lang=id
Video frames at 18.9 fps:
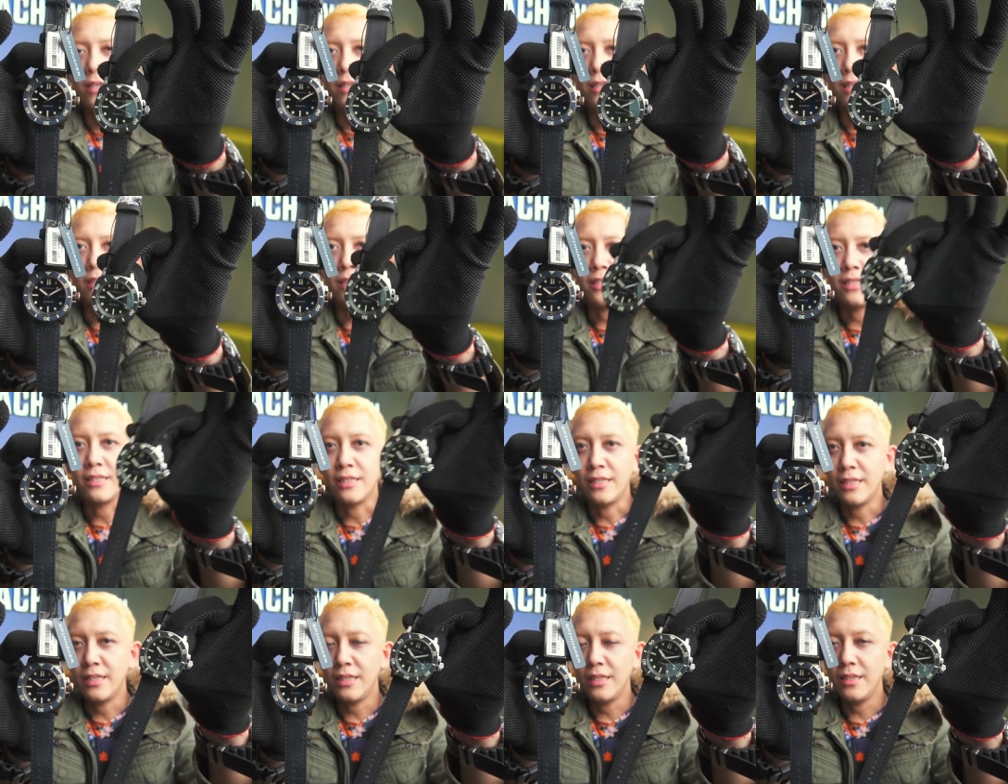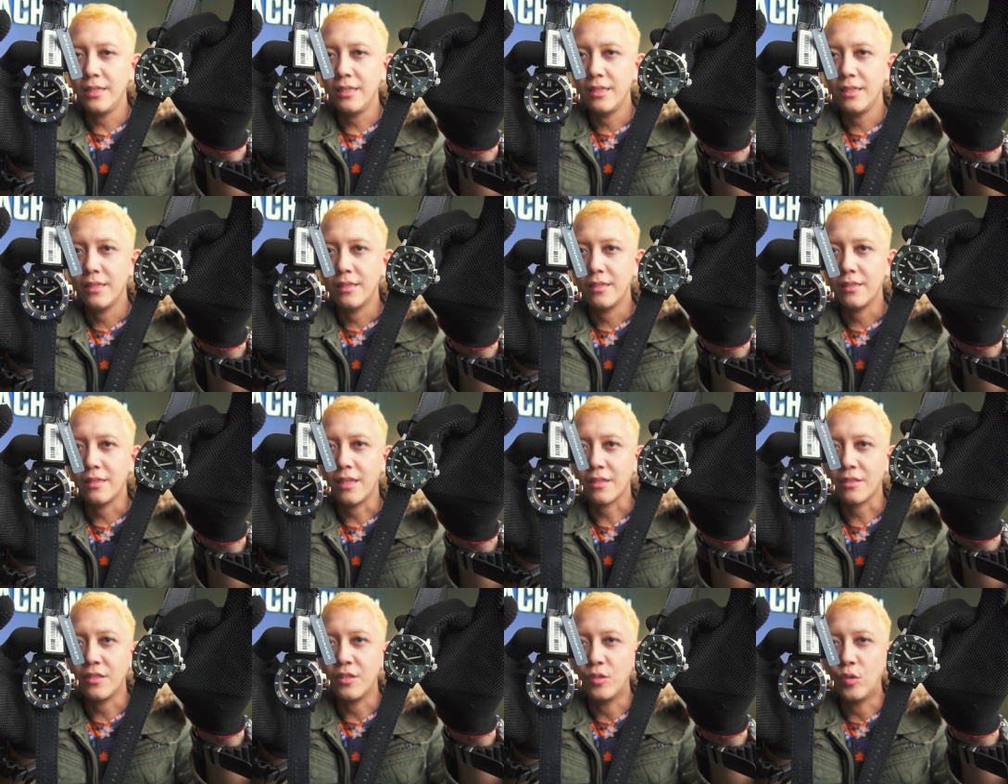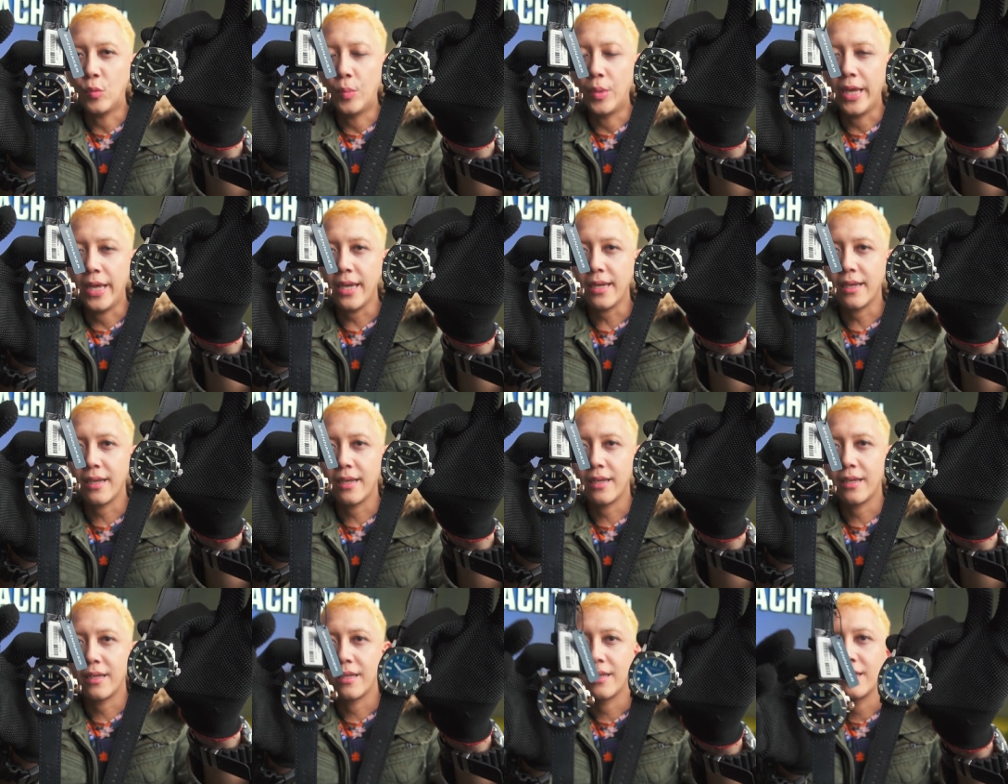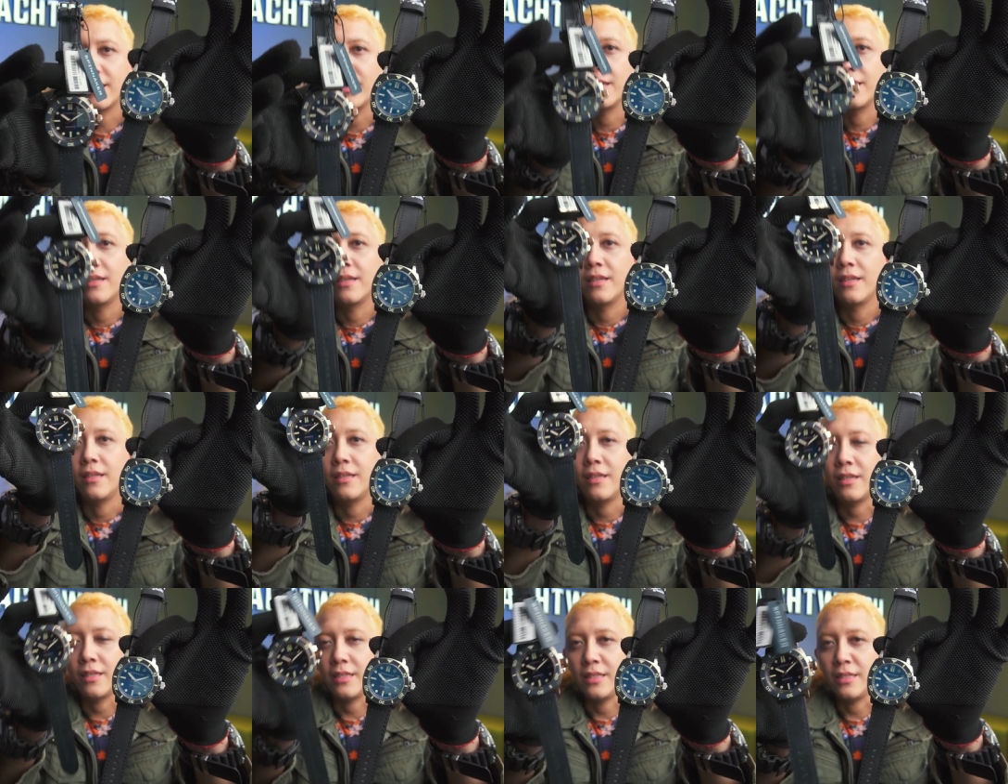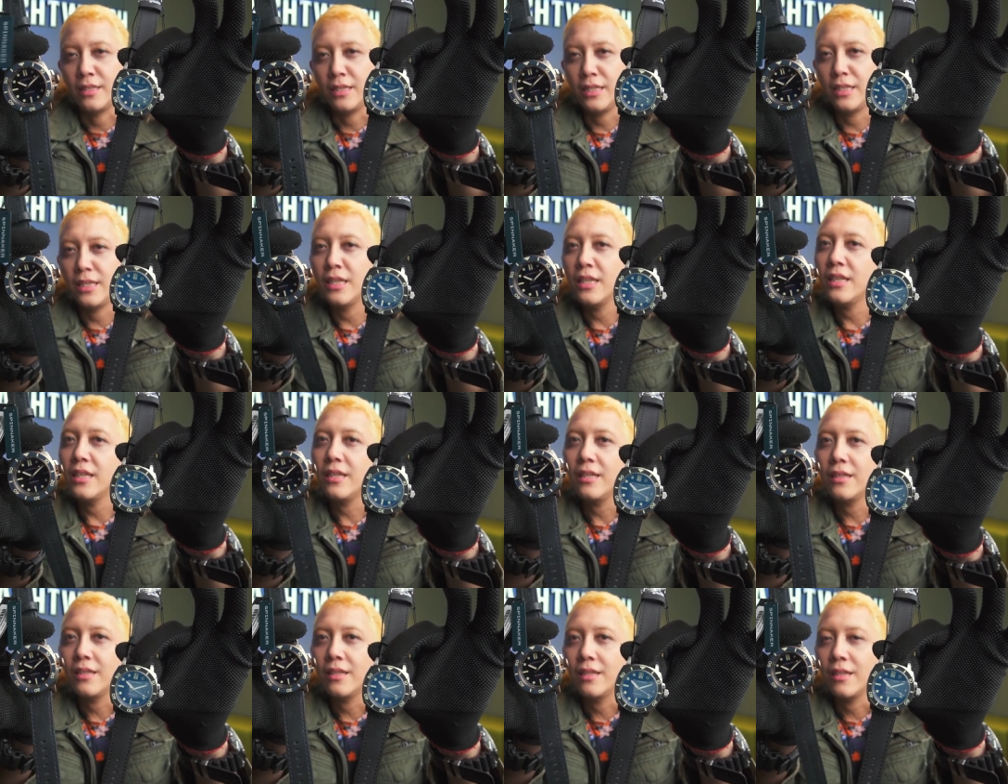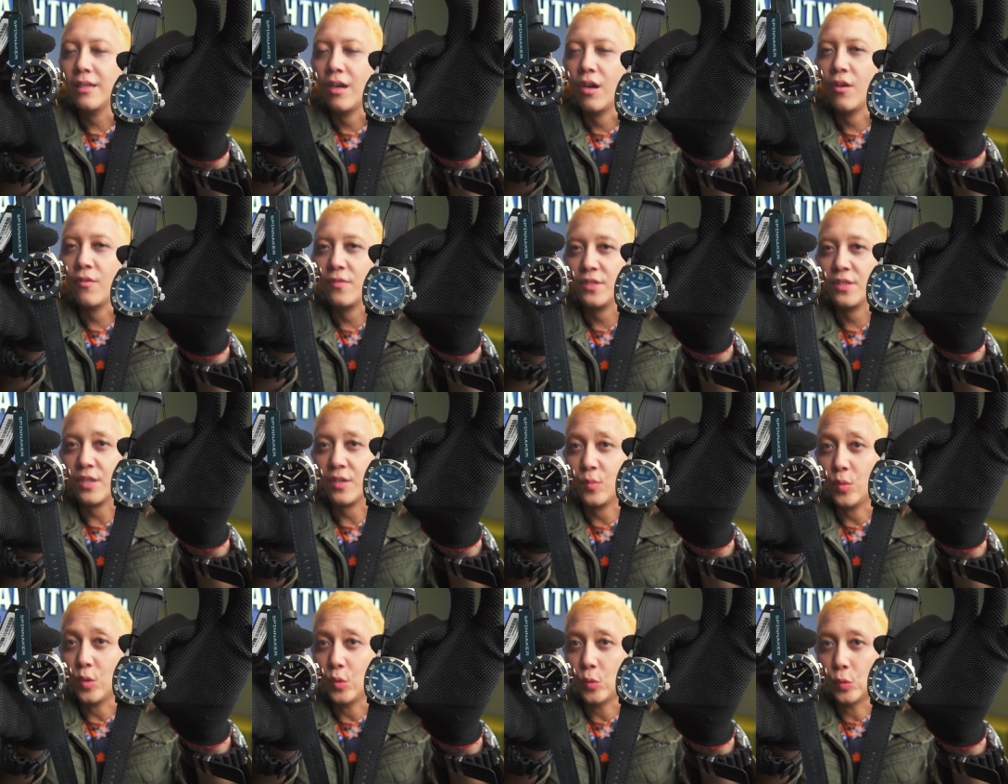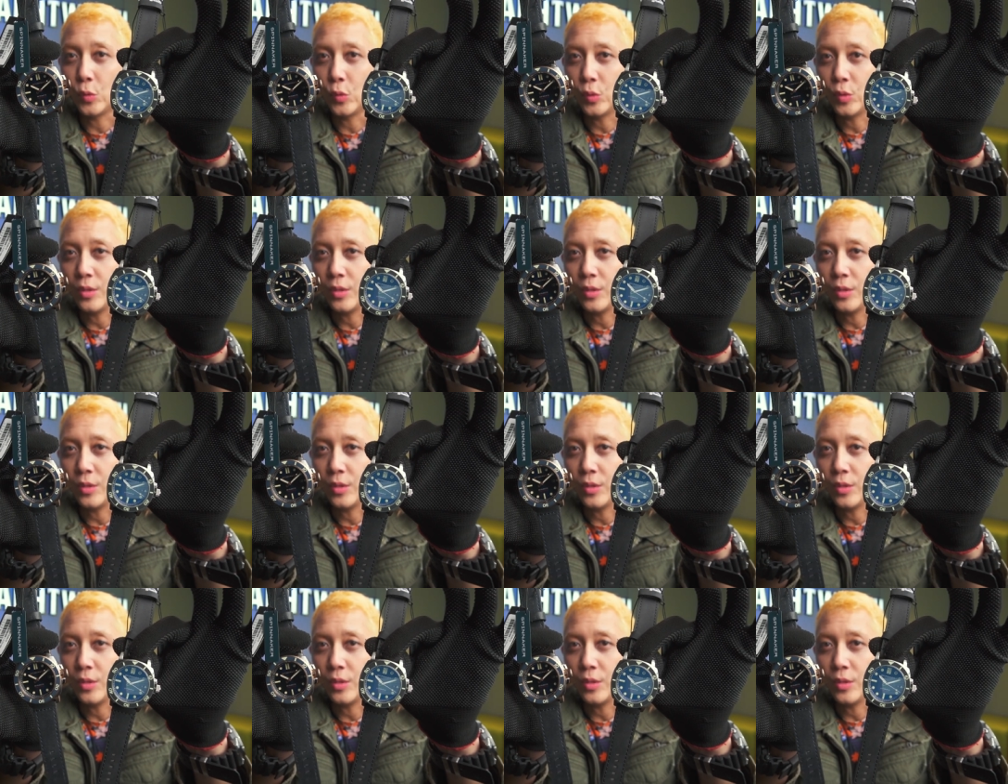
Yang ini tuxedo black, yang ini officer blue.